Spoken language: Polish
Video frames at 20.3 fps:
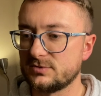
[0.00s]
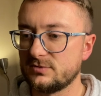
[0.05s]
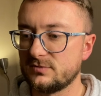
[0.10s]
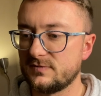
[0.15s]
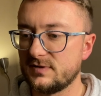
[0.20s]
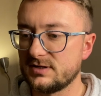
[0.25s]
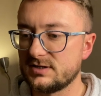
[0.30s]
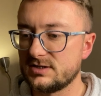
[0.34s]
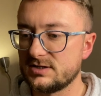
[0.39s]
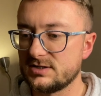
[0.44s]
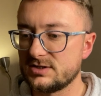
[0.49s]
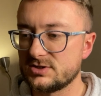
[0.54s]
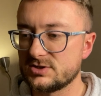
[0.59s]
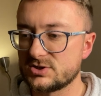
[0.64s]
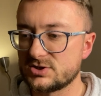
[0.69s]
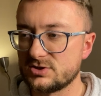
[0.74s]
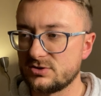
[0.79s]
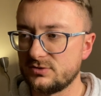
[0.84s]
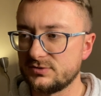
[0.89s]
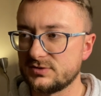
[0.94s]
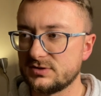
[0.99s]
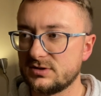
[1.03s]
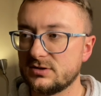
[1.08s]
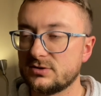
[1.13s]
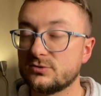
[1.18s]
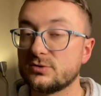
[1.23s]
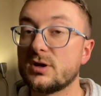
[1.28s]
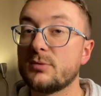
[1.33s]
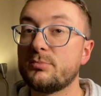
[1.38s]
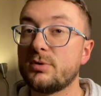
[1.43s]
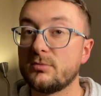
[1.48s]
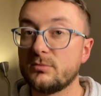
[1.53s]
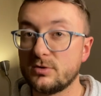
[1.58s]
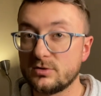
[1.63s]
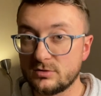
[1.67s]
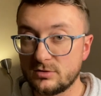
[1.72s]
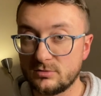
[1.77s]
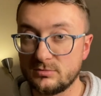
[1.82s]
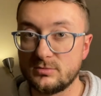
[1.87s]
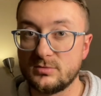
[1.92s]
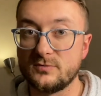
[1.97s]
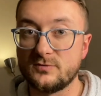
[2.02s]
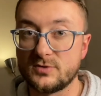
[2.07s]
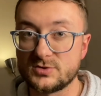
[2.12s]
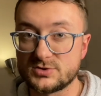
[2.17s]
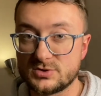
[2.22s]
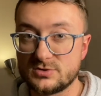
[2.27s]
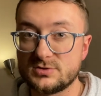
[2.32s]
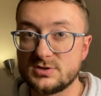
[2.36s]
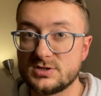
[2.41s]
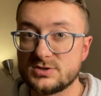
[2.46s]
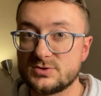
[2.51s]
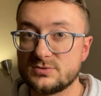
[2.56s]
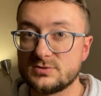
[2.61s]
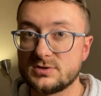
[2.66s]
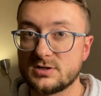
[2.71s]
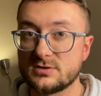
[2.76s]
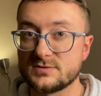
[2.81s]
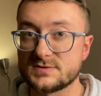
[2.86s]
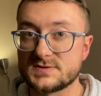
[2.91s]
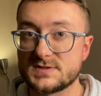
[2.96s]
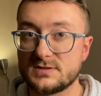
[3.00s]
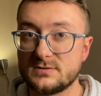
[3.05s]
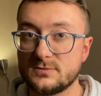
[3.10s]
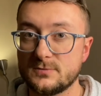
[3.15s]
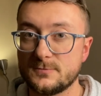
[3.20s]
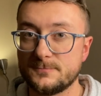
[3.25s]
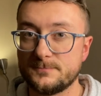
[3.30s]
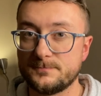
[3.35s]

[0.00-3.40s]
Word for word: uwagę środki, które pomogą w osiągnięciu tego celu.